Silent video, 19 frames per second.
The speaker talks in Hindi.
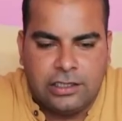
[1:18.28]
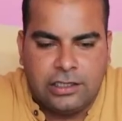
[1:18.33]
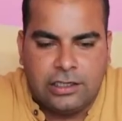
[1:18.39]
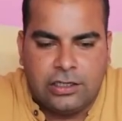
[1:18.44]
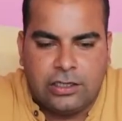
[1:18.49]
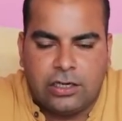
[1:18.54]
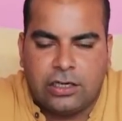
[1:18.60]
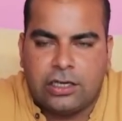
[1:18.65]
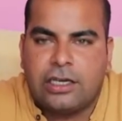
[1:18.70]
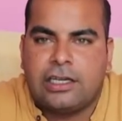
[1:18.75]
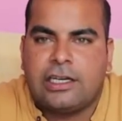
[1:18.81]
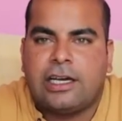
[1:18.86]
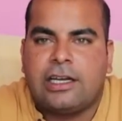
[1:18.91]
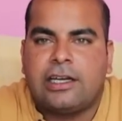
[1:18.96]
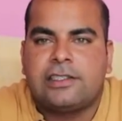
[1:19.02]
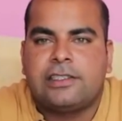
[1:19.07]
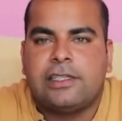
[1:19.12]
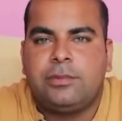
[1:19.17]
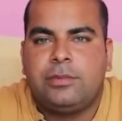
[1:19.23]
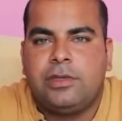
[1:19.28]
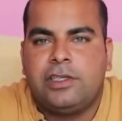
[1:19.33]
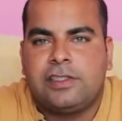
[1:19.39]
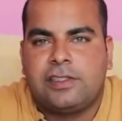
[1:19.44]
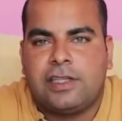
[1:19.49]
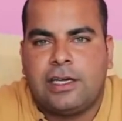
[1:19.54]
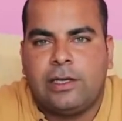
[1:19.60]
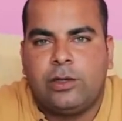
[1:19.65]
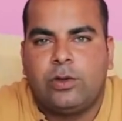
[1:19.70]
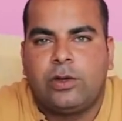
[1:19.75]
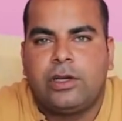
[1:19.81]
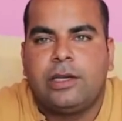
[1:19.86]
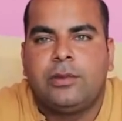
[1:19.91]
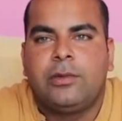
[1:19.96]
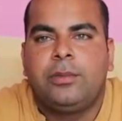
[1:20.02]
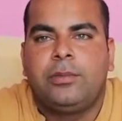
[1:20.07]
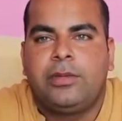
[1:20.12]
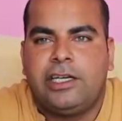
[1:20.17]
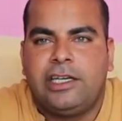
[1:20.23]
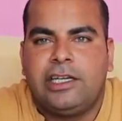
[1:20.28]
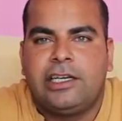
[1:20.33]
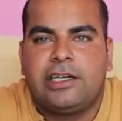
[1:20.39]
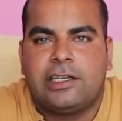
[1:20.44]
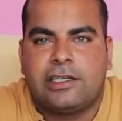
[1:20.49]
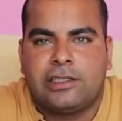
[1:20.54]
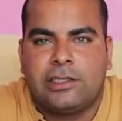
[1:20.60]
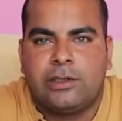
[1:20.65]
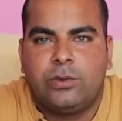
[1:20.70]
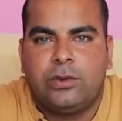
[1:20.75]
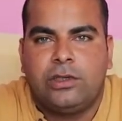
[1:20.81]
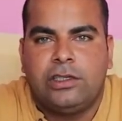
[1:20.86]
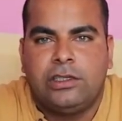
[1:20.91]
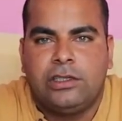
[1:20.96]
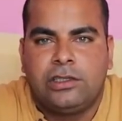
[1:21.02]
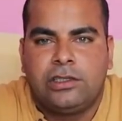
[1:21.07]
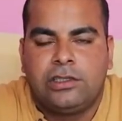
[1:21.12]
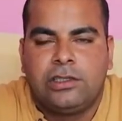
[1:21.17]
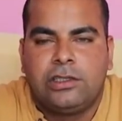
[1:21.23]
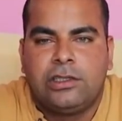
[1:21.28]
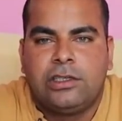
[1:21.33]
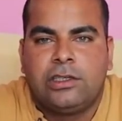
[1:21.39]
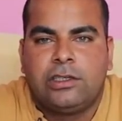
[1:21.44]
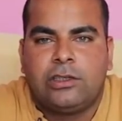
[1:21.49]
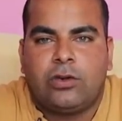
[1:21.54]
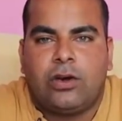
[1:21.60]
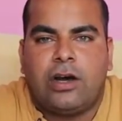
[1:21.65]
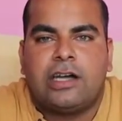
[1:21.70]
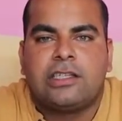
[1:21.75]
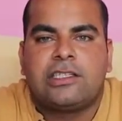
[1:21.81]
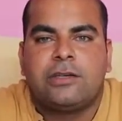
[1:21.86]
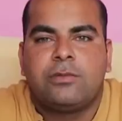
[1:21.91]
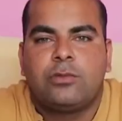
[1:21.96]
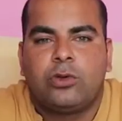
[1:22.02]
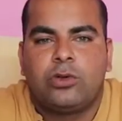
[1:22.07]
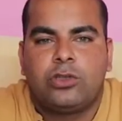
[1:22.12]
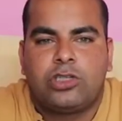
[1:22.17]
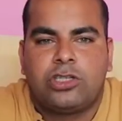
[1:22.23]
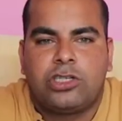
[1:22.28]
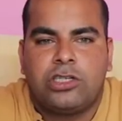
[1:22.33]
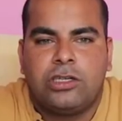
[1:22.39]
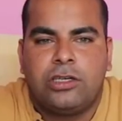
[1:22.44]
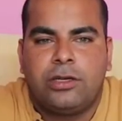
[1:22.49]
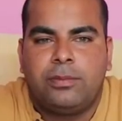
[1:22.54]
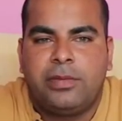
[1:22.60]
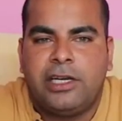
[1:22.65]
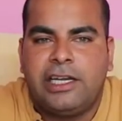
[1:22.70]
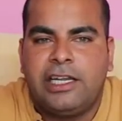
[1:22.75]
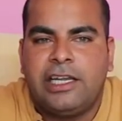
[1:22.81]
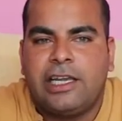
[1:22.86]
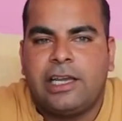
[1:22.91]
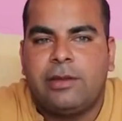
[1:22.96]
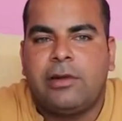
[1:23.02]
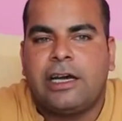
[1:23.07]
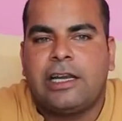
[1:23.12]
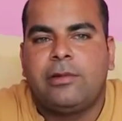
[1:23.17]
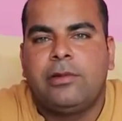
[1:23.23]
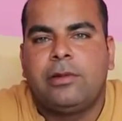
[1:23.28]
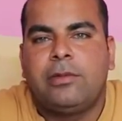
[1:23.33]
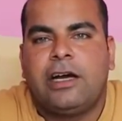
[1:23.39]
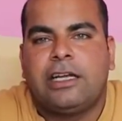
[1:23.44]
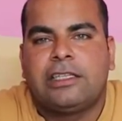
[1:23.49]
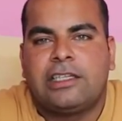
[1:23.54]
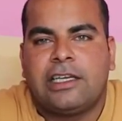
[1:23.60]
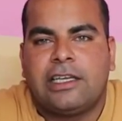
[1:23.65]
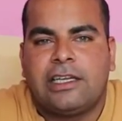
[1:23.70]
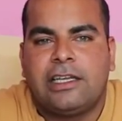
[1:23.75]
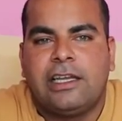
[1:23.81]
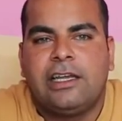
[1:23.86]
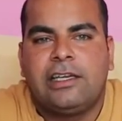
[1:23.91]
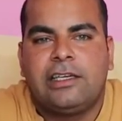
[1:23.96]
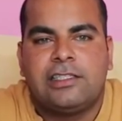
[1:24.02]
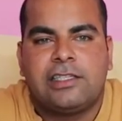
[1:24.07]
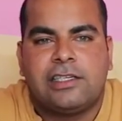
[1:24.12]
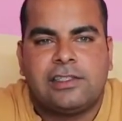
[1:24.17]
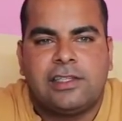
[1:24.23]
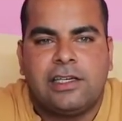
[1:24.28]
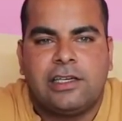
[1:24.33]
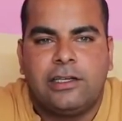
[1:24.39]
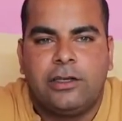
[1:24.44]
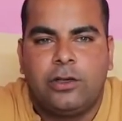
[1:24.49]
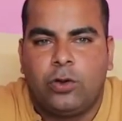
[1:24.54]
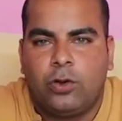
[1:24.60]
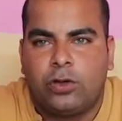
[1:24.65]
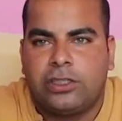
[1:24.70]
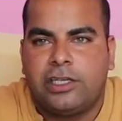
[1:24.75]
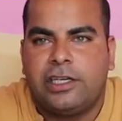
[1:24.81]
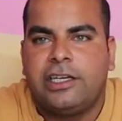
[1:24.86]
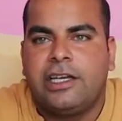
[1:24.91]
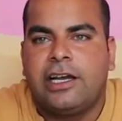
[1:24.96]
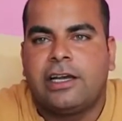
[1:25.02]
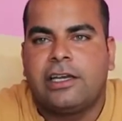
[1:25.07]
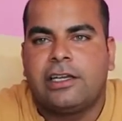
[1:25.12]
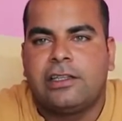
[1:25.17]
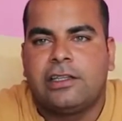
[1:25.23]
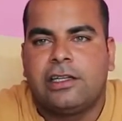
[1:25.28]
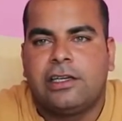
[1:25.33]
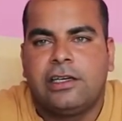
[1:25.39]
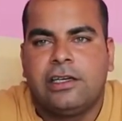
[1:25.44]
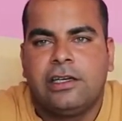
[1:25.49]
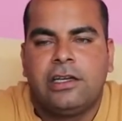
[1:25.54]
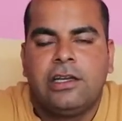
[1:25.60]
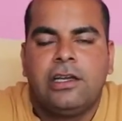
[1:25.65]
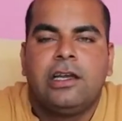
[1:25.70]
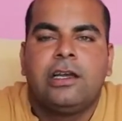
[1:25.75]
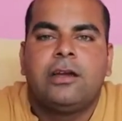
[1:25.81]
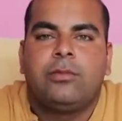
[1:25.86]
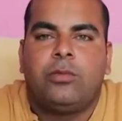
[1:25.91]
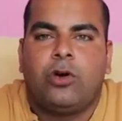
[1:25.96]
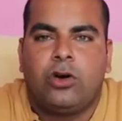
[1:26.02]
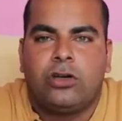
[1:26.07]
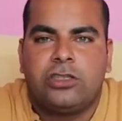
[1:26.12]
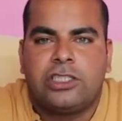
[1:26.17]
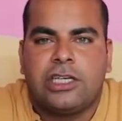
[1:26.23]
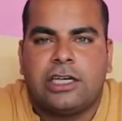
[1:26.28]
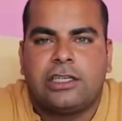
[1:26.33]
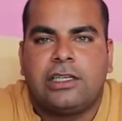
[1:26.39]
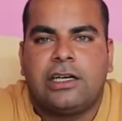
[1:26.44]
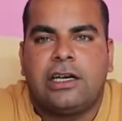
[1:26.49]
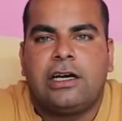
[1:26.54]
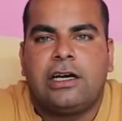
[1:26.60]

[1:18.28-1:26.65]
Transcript: और 18 से 20 साल हो गए हमें ब्रीडिंग करते हुए तो आज हम कुछ ब्रीडिंग के बारे में बात करेंगे कि जैसे कि नॉर्थ इंडिया के अंदर बहुत ज़्यादा